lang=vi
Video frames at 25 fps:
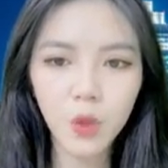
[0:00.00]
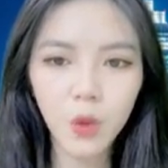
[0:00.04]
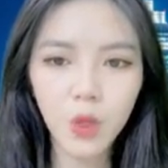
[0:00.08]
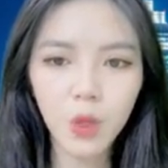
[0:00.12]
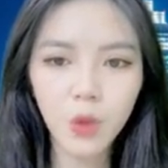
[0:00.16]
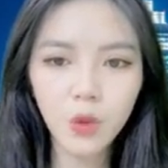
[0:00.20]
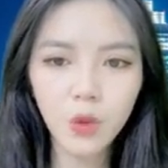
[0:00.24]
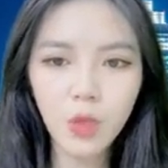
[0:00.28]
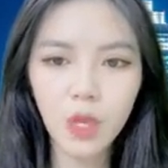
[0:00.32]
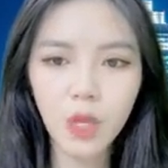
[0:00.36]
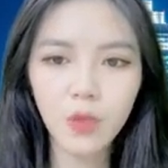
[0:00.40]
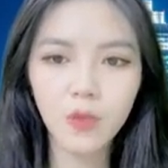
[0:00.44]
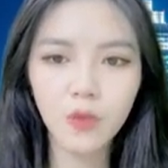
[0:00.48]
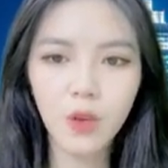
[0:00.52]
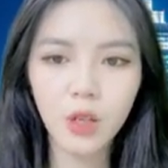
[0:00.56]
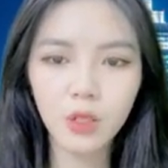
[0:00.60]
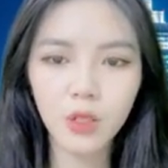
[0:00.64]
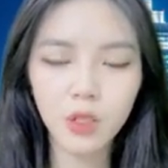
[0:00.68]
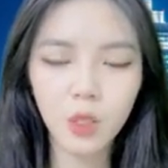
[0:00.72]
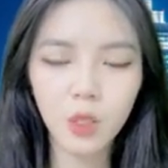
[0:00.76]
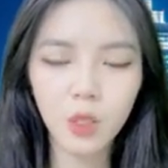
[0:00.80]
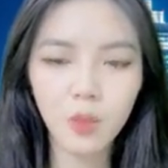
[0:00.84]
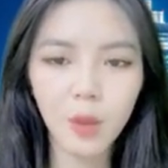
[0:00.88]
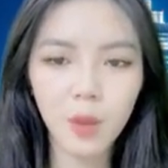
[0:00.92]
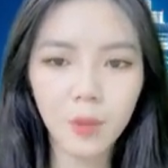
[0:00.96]
yếu thị phần
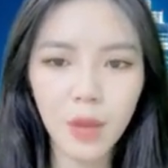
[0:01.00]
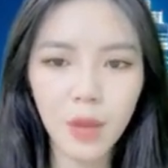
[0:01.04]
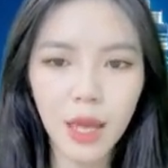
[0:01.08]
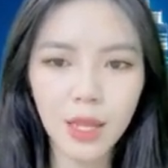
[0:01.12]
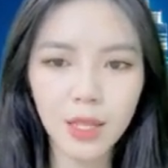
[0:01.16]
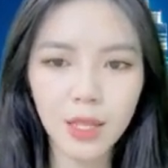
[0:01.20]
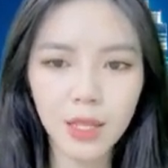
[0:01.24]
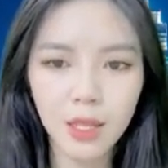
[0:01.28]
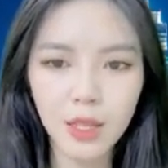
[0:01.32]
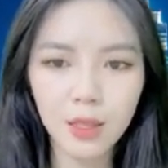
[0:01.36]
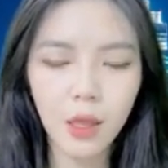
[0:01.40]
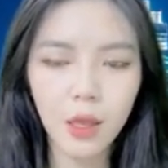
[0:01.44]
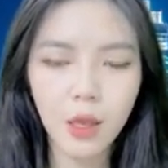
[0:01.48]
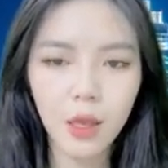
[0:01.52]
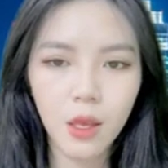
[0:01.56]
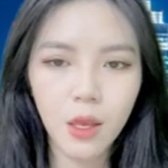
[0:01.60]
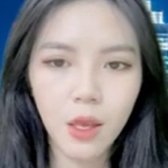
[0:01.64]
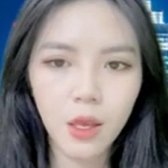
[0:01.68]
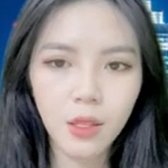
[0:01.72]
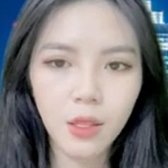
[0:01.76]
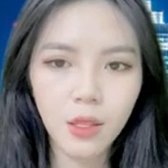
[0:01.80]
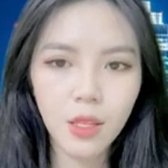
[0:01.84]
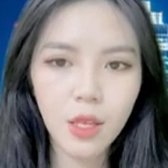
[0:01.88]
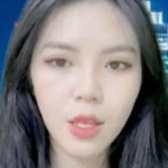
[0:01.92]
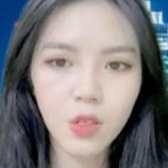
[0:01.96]
trong năm nay.
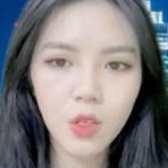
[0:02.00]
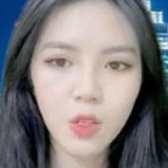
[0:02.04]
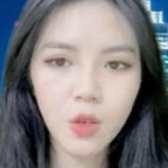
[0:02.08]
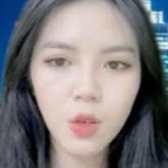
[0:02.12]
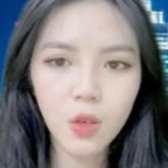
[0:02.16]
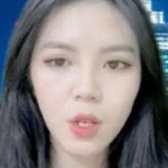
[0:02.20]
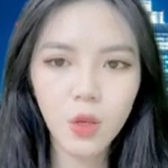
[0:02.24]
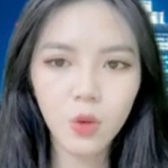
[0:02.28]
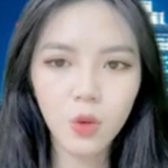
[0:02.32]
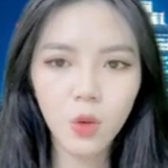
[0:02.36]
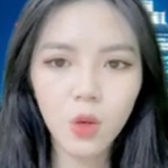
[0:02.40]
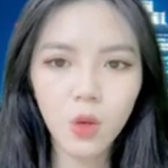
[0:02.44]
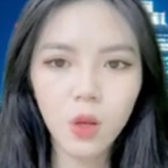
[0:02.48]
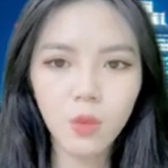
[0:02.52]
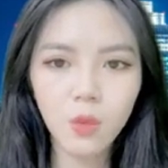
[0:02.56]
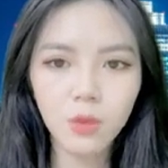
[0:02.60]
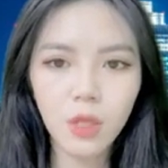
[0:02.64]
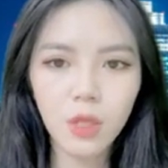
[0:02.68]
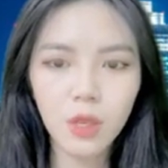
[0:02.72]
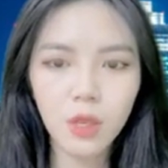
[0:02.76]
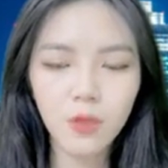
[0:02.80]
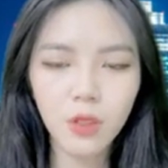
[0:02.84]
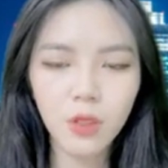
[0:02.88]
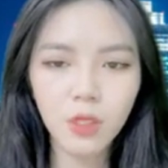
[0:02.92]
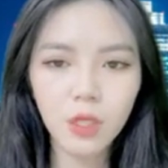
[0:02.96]
Theo số liệu của công ty
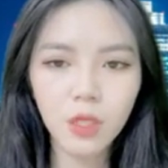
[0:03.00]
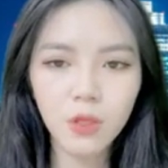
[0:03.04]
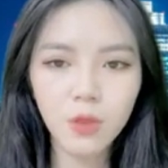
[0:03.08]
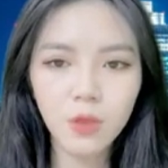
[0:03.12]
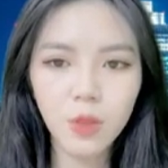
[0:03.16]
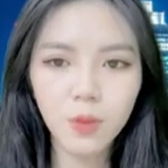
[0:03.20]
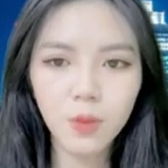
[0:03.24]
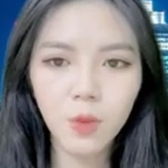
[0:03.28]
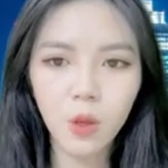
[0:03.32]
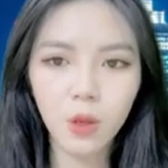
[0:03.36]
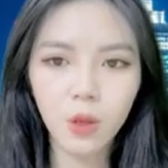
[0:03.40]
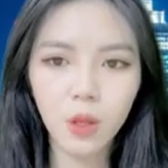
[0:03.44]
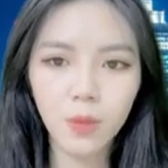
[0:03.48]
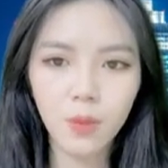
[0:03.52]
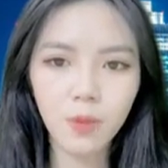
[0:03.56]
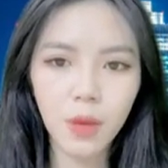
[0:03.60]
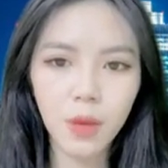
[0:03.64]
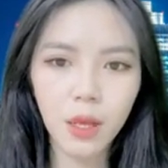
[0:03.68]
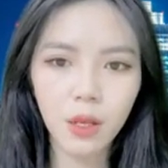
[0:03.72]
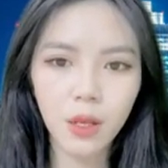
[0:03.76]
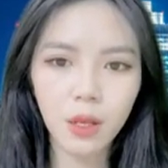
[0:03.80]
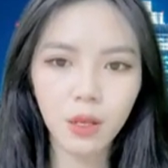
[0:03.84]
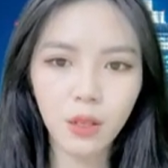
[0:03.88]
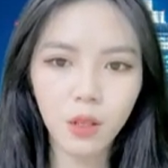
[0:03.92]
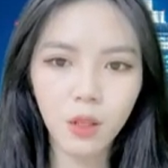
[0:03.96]
phân tích
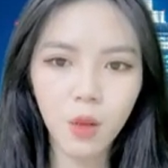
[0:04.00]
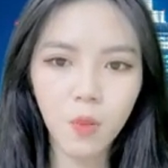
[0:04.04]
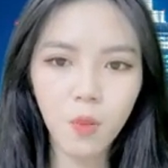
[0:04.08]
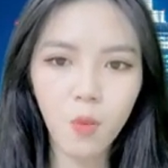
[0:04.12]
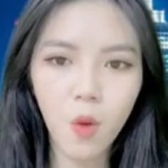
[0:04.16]
CryptoCompare công